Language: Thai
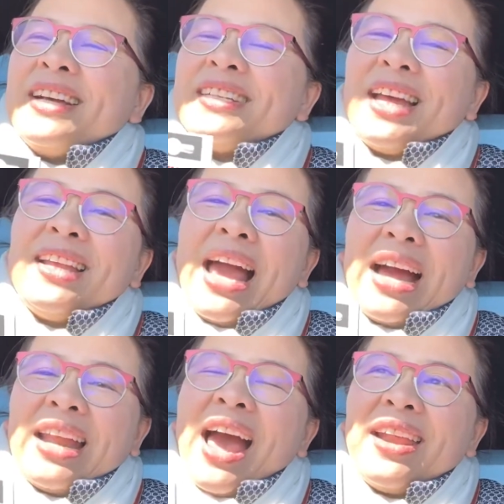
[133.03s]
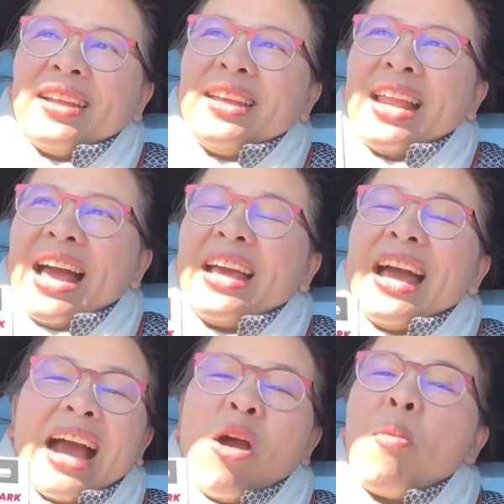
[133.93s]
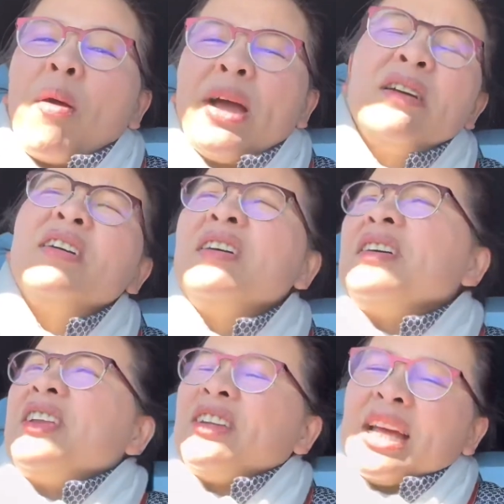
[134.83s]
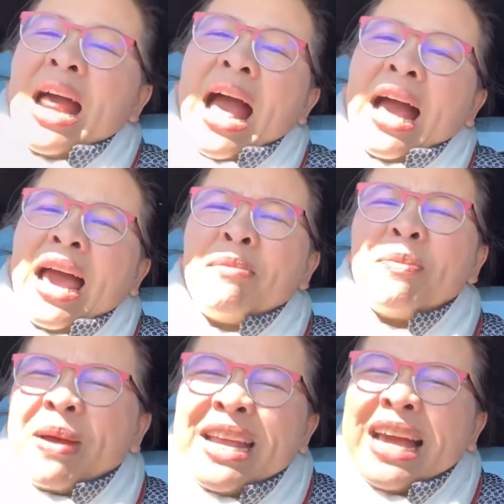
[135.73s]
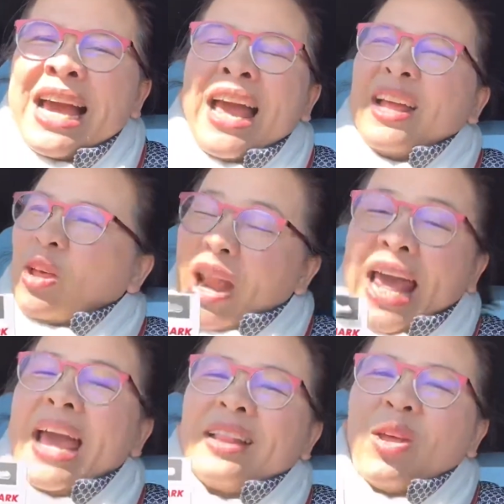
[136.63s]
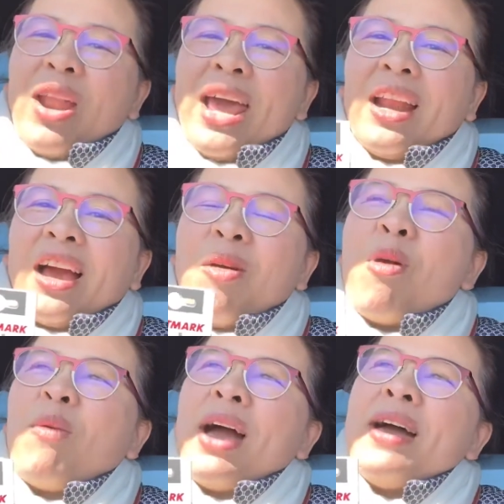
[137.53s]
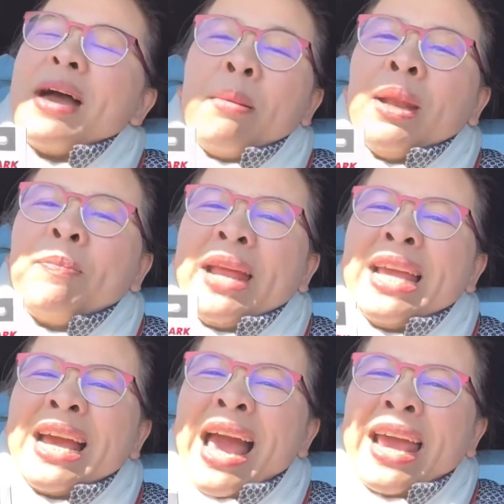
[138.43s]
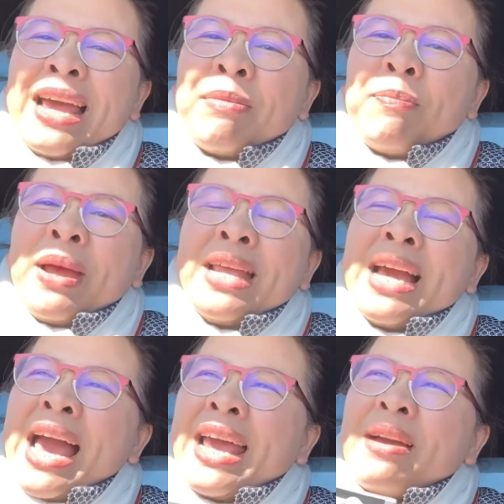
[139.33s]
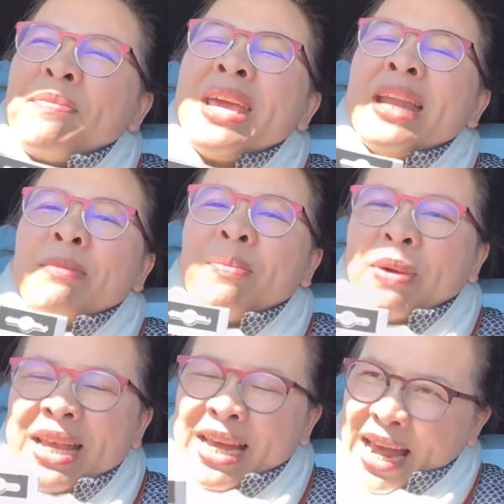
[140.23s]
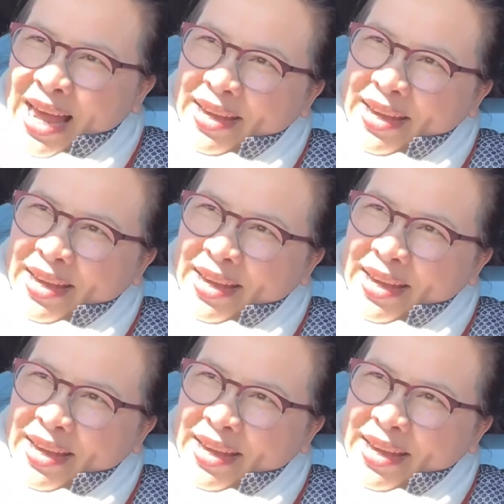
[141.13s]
ฉันอยากได้นะที่รักเขาก็บอกว่าเออเออเดี๋ยวฉันหาให้มันเป็นยังไง ตอนแรกตอนแรกเขาบอกว่า มันเป็นยังไง อ่ะ มันเป็นยังไงอ่ะมีดอ่ะมันเป็นยังไง